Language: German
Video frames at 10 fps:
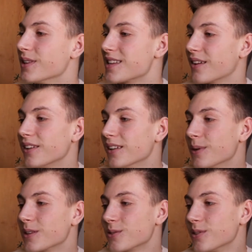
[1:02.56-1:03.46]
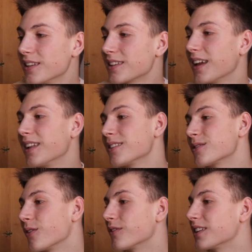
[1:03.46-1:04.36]
wurden sehr viele Persönlichkeiten
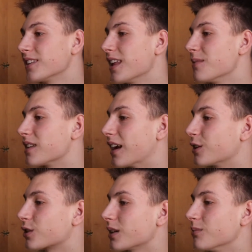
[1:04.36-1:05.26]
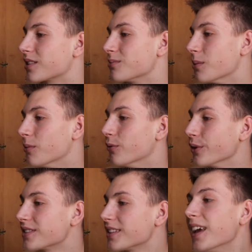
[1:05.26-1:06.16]
des öffentlichen Lebens angeschrieben, das ist mir
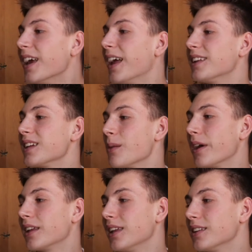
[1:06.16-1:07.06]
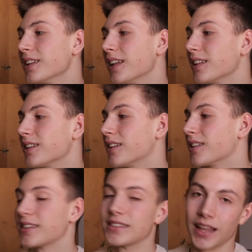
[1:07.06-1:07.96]
bewusst. Hätte ich aber jeden genannt, hätte
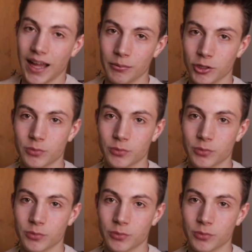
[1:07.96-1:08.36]
das den Rahmen